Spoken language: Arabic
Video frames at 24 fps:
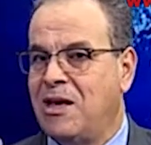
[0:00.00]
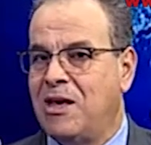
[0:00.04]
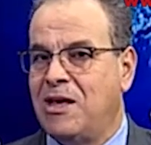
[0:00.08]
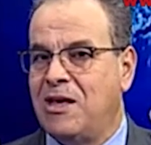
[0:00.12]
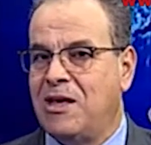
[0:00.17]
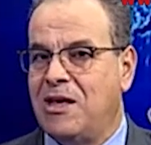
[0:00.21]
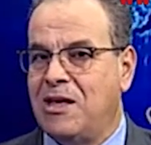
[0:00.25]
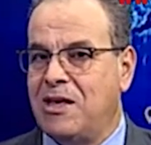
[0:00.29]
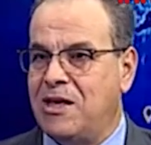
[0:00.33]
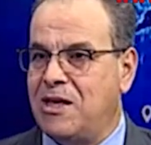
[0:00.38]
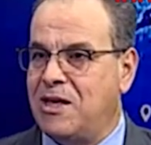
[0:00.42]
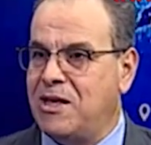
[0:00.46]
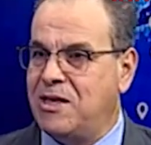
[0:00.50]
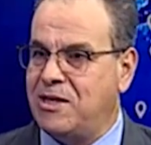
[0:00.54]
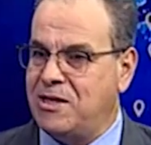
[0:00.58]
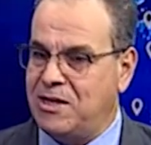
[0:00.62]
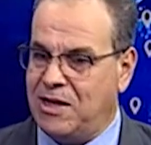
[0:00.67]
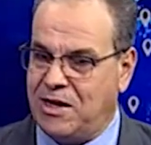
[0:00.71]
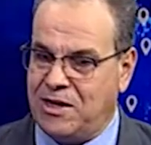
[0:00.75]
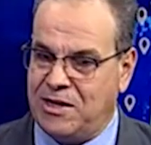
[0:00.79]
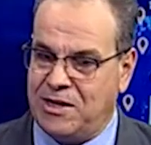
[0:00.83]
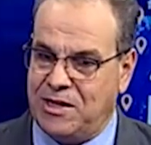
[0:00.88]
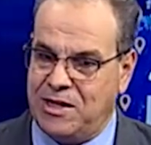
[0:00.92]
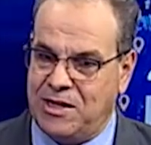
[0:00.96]
إيه،
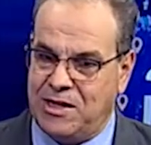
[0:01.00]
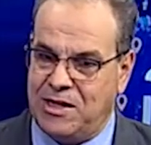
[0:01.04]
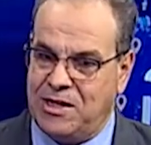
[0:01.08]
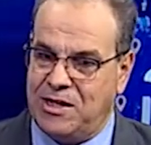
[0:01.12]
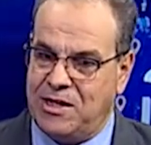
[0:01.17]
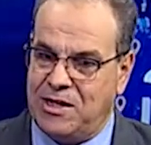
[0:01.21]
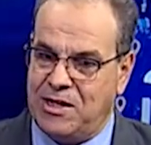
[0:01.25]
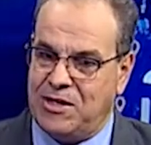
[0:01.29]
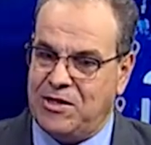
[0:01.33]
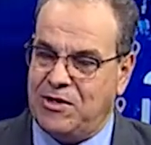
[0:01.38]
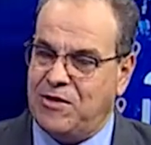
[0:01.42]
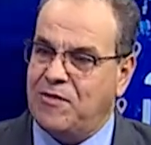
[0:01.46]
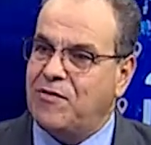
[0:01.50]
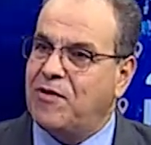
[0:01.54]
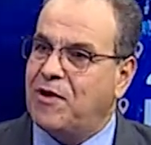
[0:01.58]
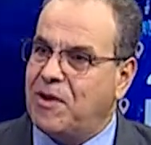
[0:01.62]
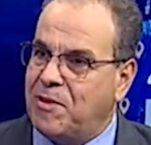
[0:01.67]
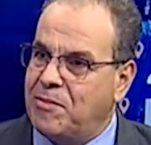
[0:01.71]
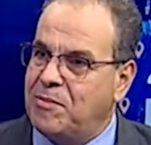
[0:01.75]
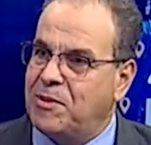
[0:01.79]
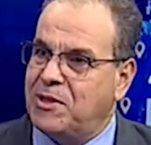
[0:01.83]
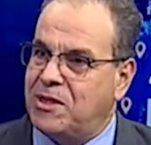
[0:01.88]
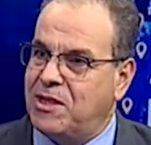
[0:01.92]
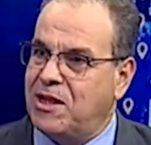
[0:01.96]
يعني
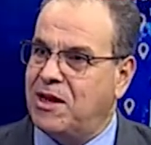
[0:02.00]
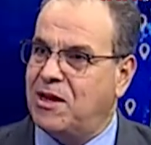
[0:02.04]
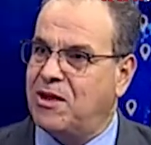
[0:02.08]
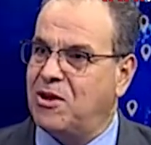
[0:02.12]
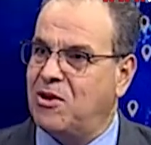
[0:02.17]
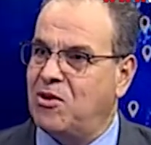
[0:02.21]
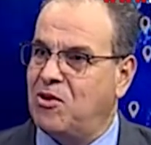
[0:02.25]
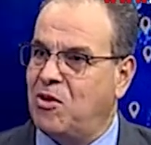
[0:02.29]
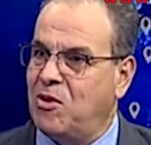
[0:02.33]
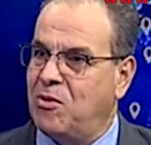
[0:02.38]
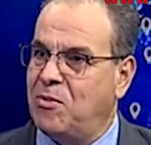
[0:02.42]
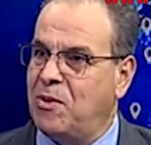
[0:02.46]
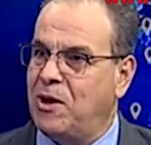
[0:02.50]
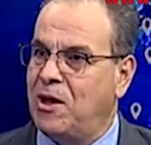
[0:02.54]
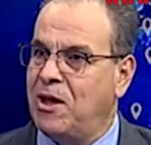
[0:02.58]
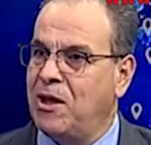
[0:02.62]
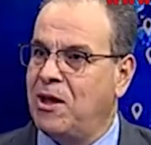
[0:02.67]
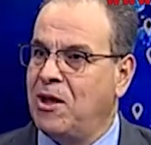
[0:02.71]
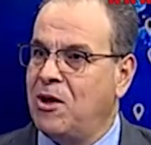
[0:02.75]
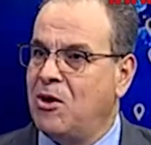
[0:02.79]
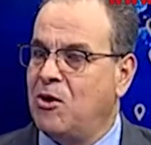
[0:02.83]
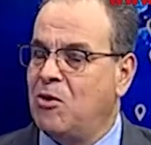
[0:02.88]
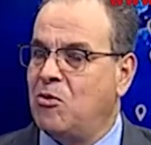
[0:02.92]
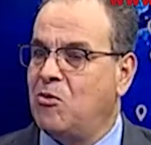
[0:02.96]
يفرح بتلك اللعبه
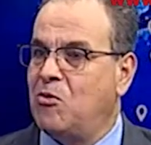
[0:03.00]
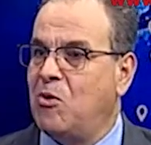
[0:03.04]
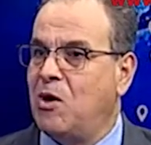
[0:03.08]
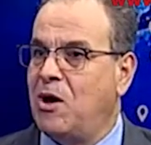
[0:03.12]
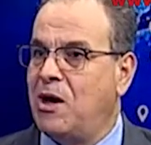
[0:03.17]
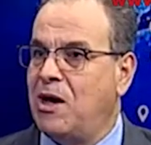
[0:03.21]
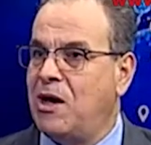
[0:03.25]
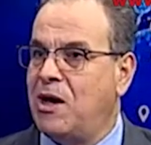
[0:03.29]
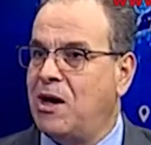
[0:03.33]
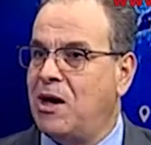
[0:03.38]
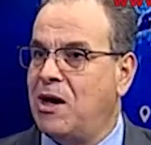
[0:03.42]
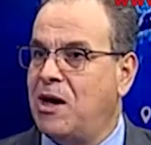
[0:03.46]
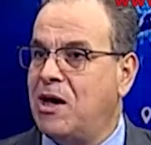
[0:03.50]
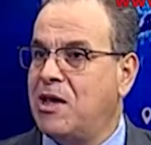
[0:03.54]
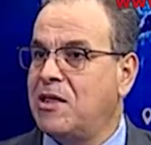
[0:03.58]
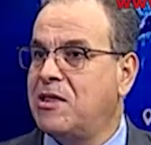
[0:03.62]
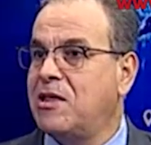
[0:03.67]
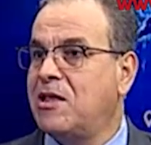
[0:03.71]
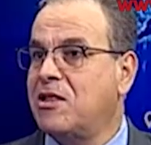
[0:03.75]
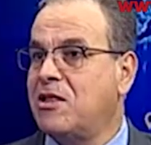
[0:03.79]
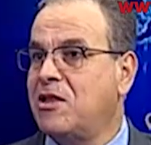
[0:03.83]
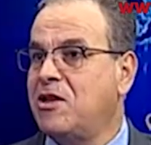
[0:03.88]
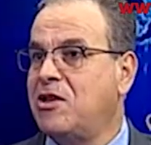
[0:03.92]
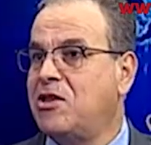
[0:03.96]

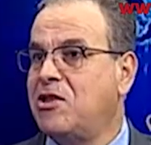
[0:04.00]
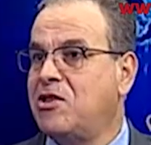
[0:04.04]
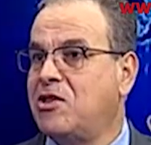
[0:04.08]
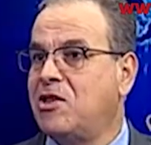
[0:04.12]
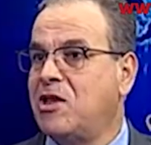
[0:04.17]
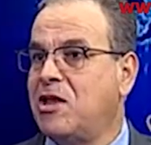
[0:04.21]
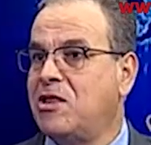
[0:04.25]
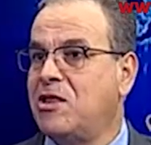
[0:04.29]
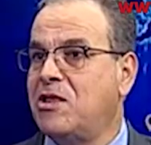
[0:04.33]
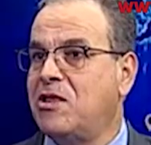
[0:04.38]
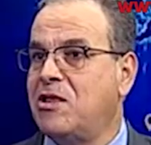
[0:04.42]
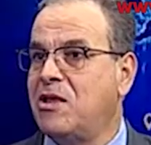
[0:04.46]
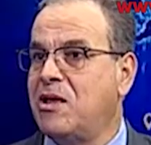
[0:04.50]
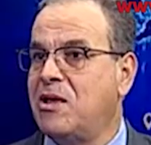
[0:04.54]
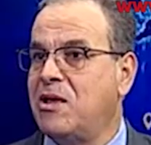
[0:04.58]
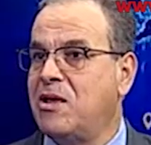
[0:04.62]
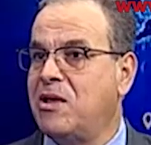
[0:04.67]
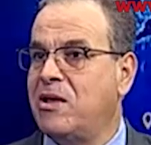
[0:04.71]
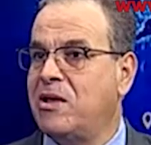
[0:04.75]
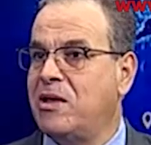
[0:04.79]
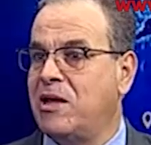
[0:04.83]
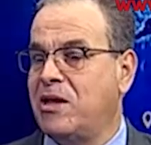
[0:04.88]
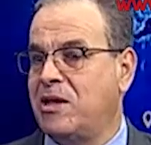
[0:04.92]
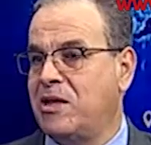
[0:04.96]
وخاصه اذا كانت
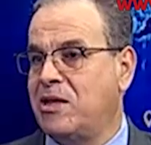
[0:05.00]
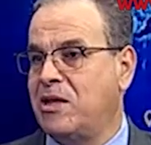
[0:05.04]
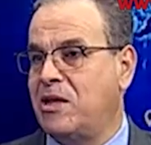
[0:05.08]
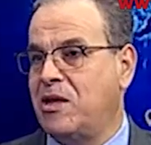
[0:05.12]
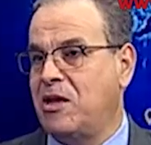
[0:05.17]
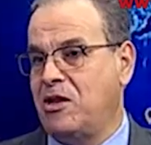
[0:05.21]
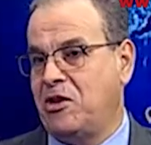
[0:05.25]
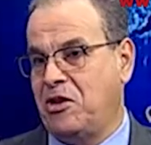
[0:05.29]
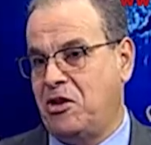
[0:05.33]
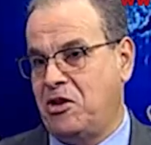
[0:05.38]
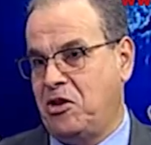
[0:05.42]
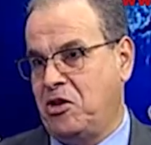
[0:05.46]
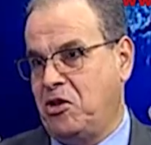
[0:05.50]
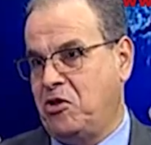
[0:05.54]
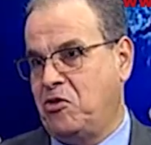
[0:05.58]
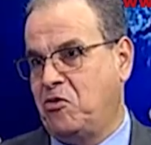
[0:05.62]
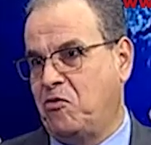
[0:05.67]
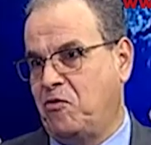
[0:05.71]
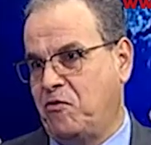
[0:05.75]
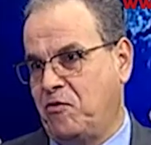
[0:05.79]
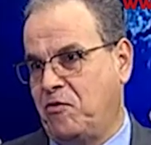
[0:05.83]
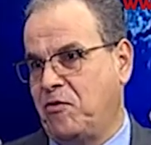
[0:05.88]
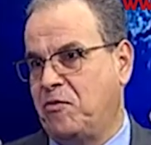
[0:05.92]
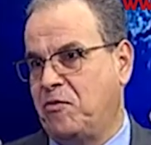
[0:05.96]
يعني احنا
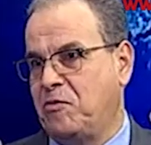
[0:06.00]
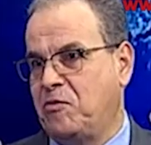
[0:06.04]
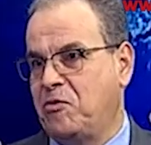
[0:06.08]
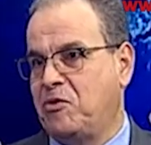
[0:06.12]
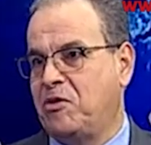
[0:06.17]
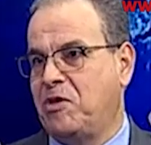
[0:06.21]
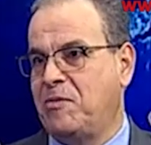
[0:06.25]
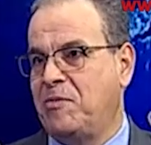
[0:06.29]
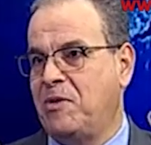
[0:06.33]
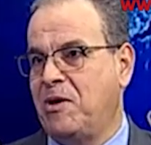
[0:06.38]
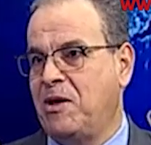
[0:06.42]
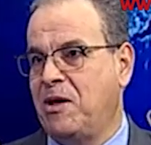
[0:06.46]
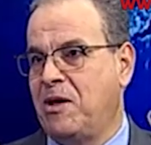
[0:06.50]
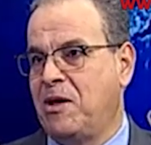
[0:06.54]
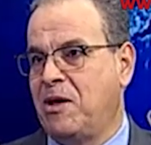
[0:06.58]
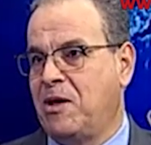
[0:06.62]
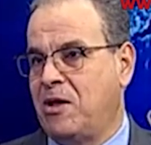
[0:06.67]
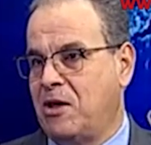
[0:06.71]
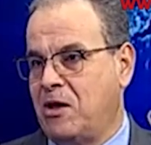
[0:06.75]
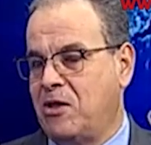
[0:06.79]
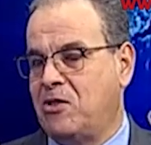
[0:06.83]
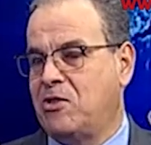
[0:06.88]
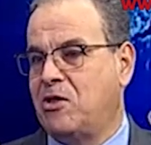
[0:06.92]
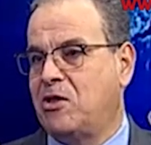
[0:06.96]
نعيشوا في مجتمع
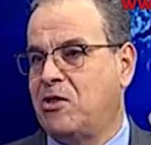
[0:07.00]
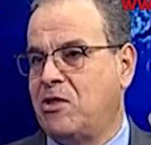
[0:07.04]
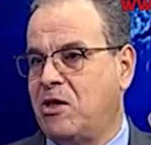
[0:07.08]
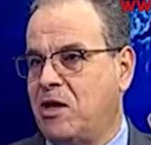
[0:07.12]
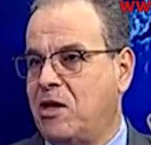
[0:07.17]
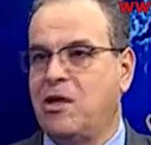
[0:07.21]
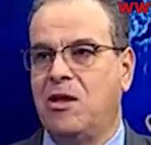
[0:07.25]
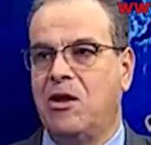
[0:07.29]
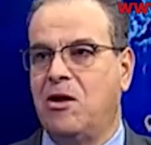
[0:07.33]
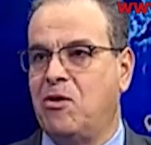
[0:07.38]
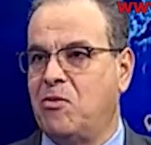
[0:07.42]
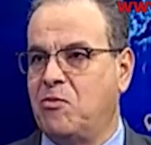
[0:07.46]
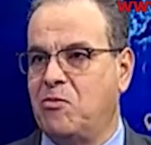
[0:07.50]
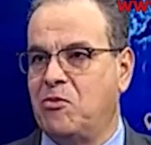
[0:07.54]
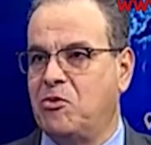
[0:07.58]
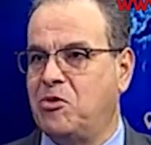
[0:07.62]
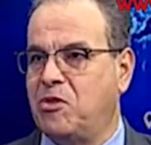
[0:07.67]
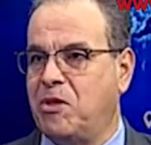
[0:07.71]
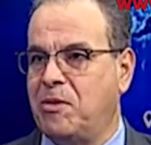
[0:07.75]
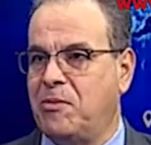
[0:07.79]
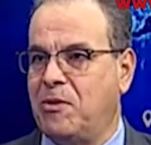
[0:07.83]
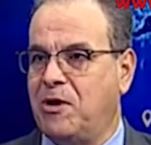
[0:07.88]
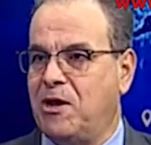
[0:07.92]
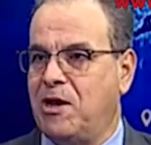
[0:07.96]
نعم. الجزائري او
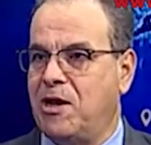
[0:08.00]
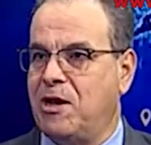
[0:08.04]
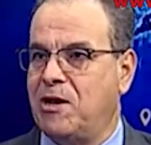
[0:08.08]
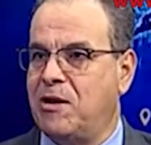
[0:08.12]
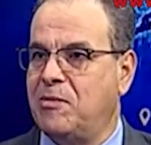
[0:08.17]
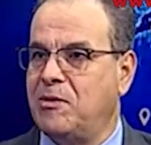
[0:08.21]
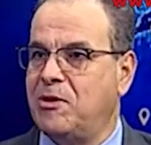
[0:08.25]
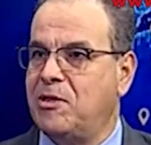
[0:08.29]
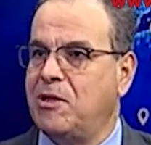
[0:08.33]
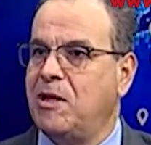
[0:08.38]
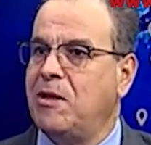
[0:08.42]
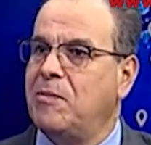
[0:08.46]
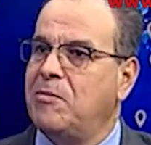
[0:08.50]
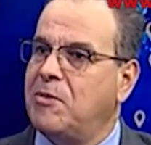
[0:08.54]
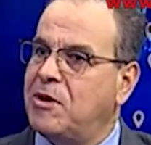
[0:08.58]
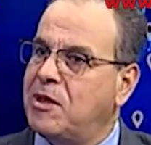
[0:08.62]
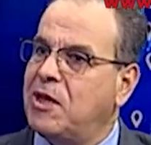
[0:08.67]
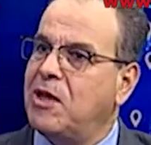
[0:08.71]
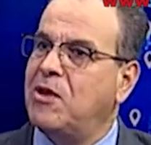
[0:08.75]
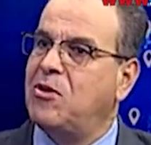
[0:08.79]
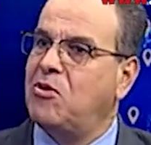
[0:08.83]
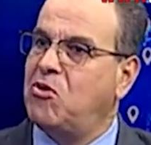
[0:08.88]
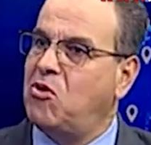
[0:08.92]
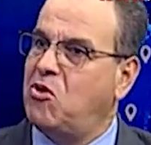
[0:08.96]
المجتمع العالمي دائما
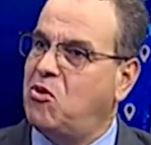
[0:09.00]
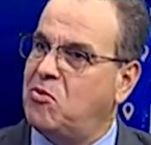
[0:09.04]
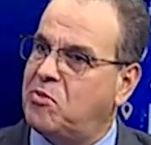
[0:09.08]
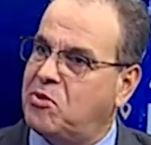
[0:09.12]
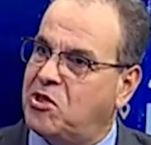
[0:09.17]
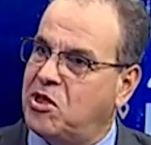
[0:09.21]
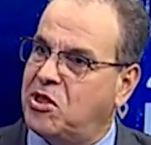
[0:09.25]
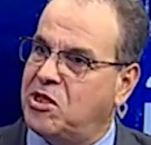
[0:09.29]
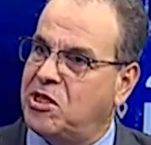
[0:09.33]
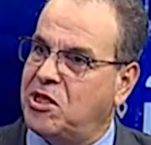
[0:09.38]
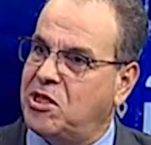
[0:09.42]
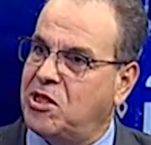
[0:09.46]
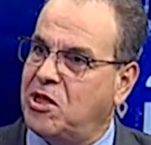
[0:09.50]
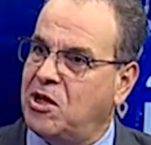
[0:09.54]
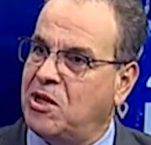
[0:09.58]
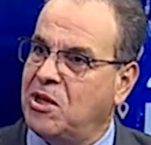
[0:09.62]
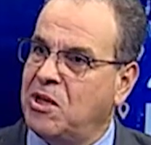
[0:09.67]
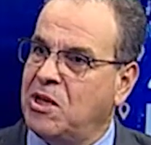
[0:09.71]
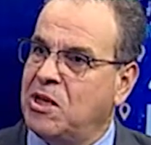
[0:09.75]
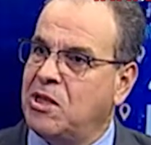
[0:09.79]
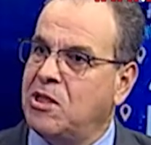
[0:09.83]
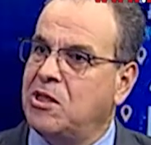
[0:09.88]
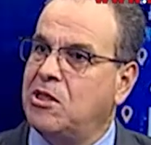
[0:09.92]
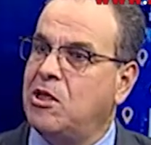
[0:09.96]
كان لعب جديده
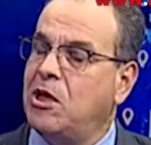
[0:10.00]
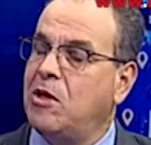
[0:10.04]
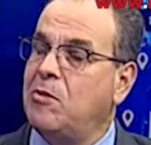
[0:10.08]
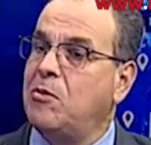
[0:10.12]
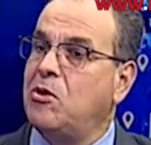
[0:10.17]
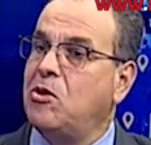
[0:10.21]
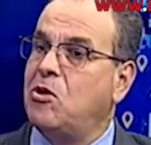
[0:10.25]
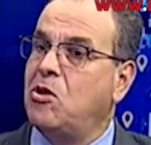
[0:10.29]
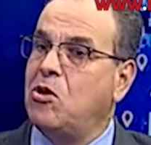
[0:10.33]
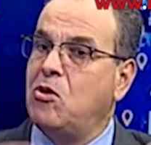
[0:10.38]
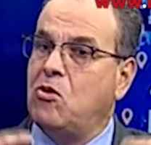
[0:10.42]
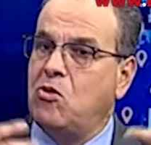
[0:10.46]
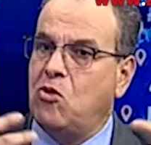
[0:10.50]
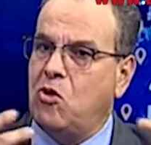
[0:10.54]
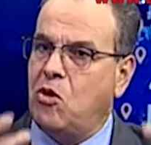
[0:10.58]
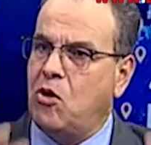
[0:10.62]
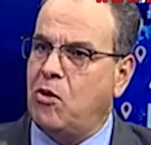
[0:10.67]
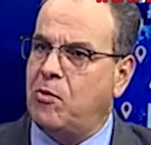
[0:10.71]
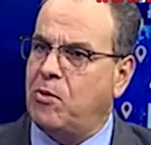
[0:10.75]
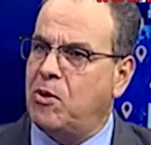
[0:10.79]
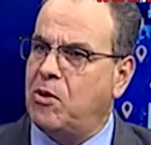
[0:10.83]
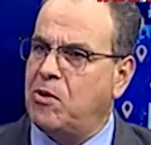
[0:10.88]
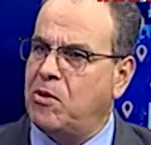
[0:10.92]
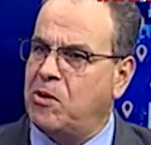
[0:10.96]
دائما
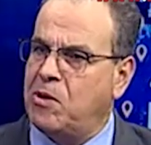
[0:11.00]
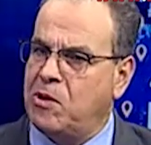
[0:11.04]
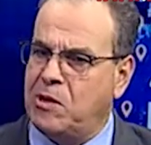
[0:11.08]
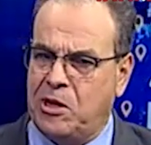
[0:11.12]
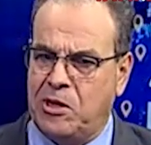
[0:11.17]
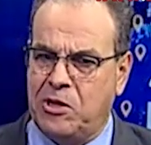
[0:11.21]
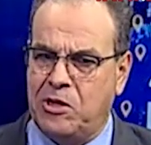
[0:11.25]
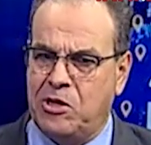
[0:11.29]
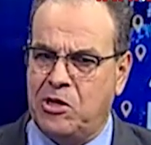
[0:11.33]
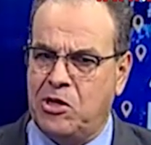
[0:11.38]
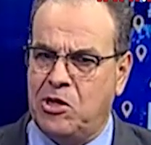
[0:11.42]
اللعب يعني